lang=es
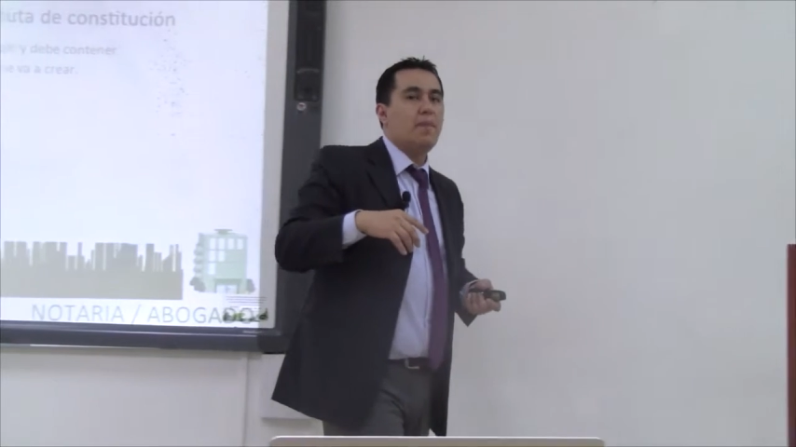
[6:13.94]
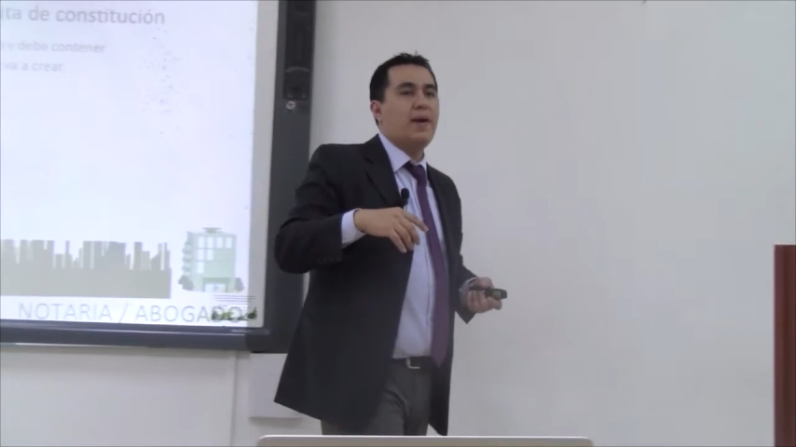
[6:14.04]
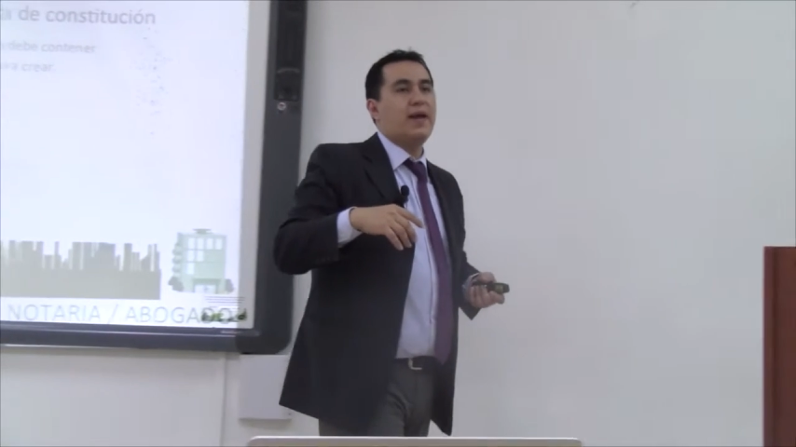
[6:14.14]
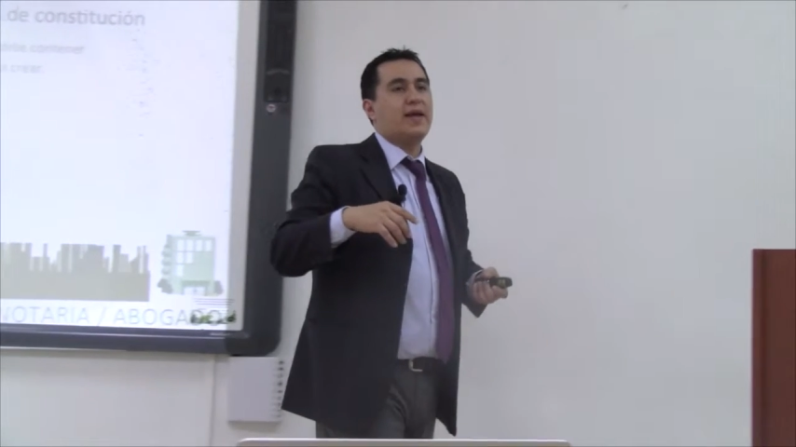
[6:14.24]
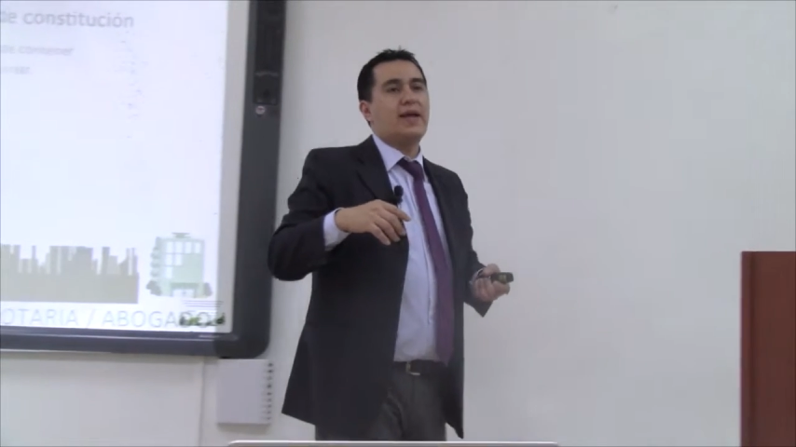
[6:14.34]

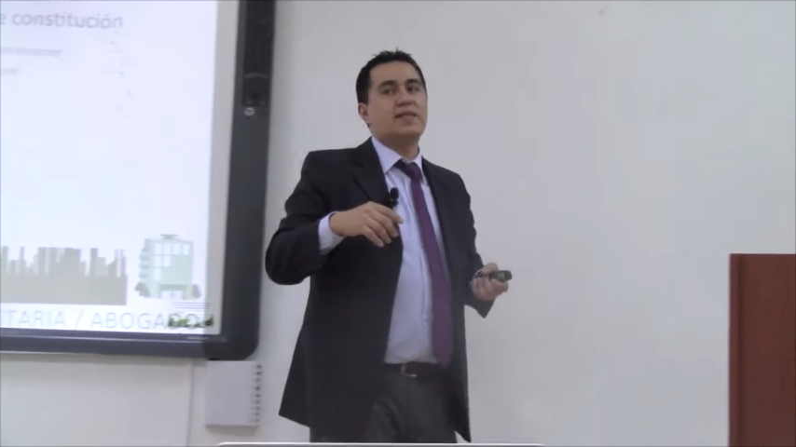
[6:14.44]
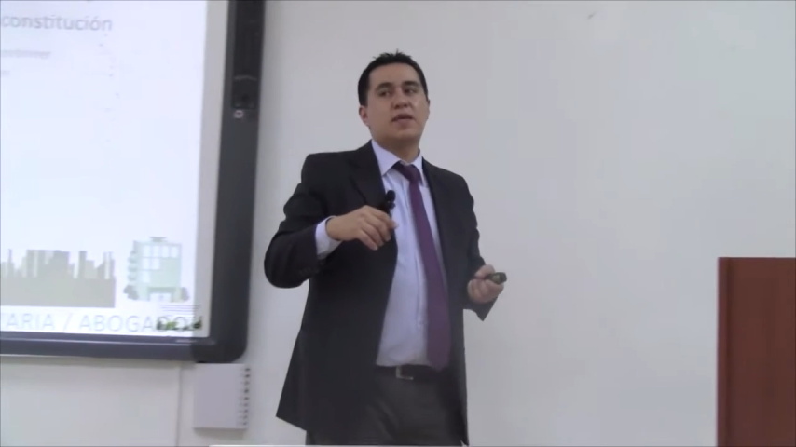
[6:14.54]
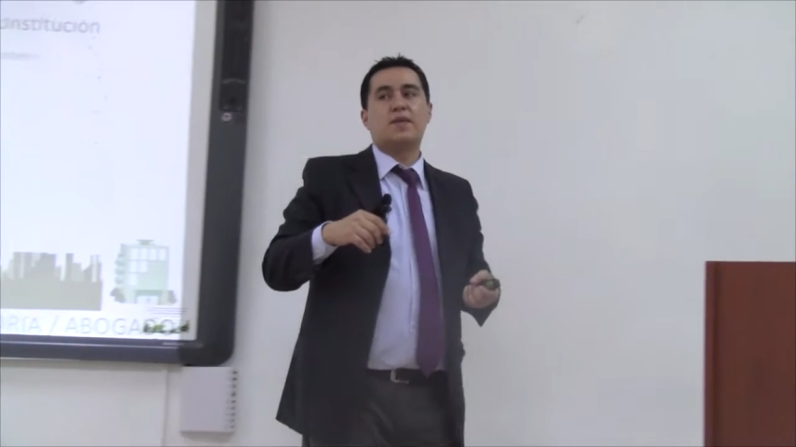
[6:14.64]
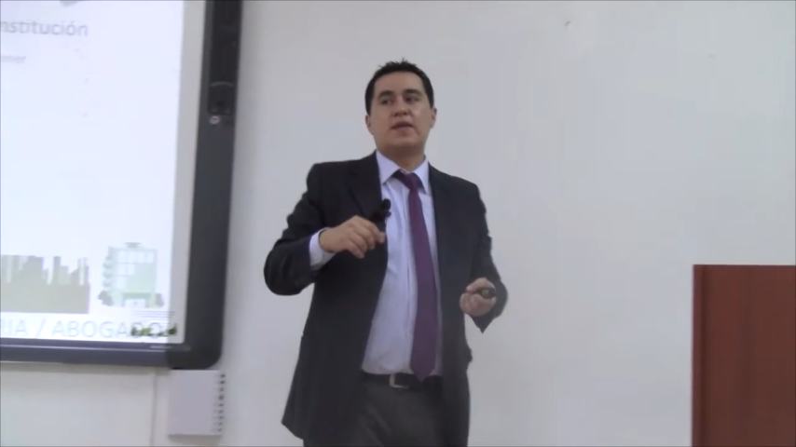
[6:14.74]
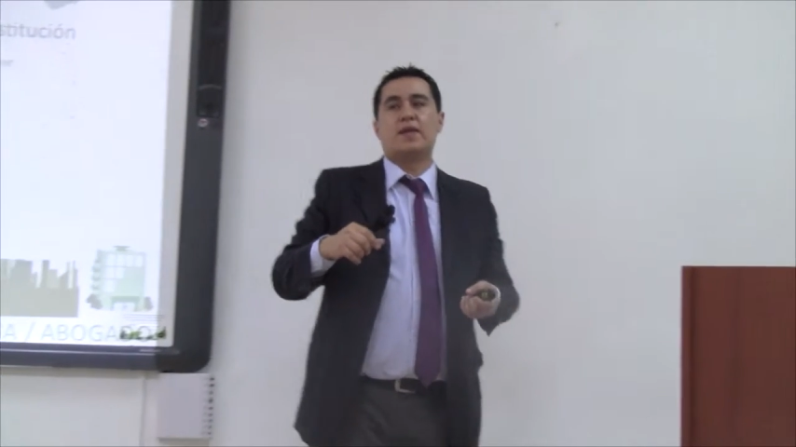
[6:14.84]
para que de
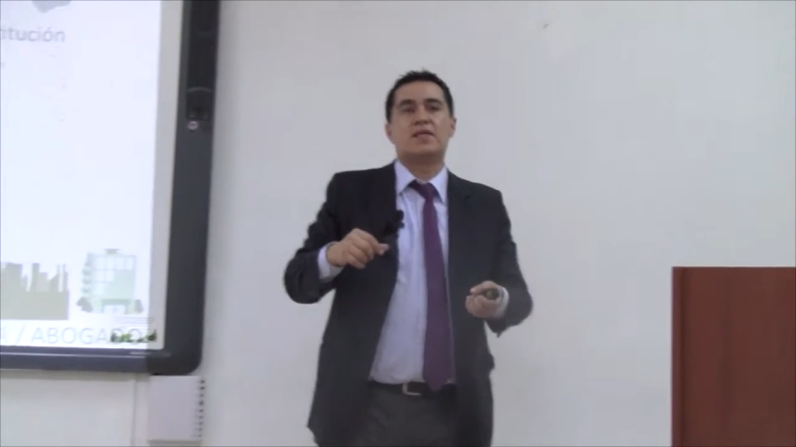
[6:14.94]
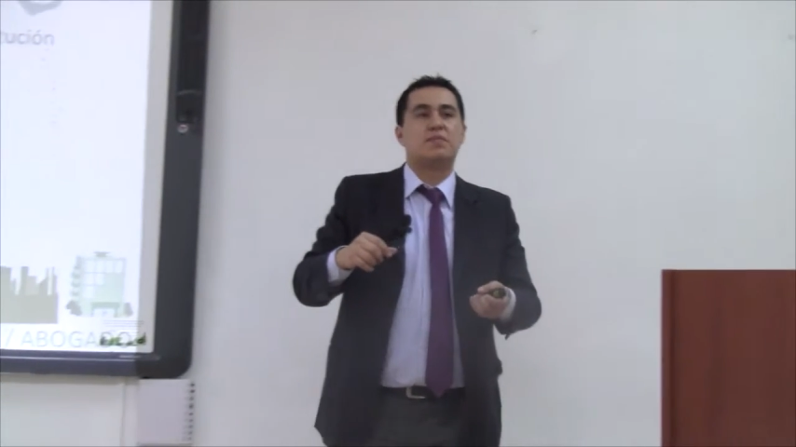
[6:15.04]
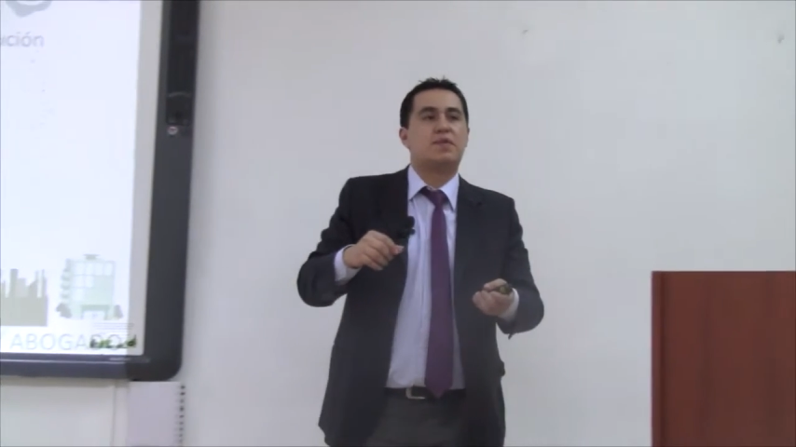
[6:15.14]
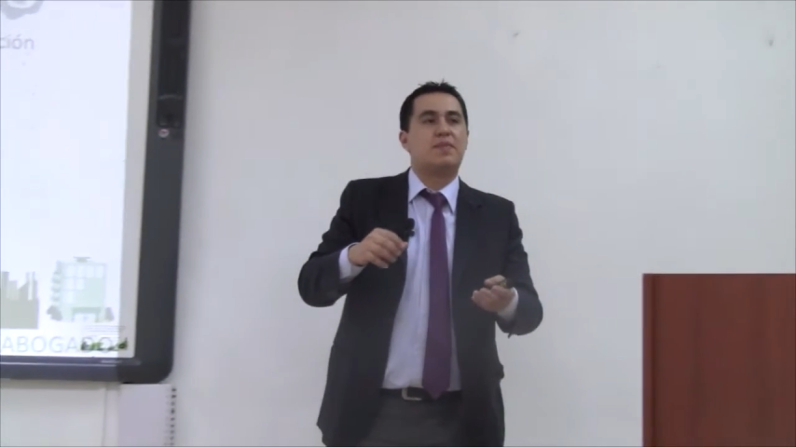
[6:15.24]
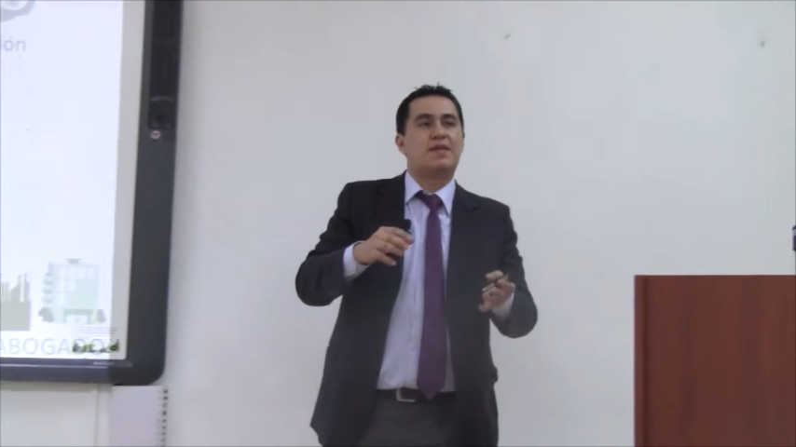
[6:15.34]
esa manera
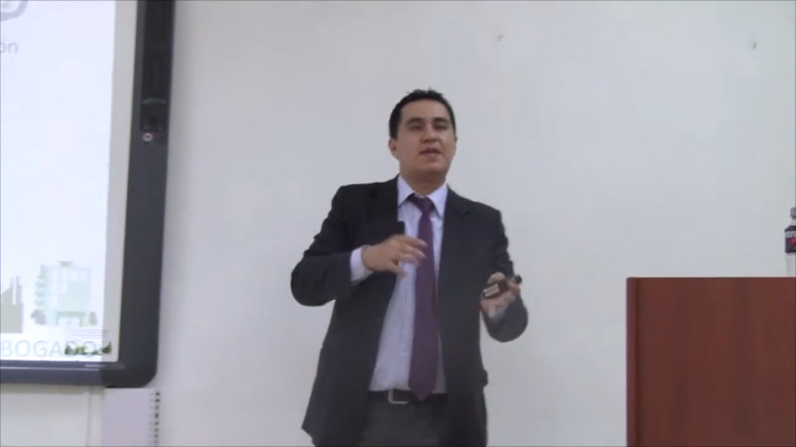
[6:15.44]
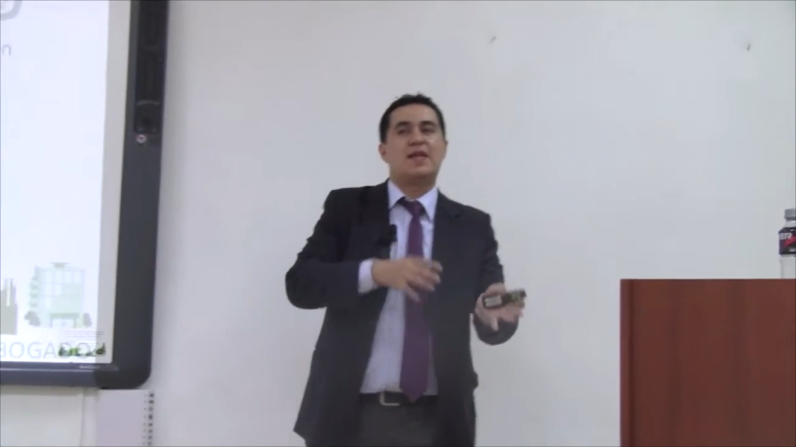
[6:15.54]
simplemente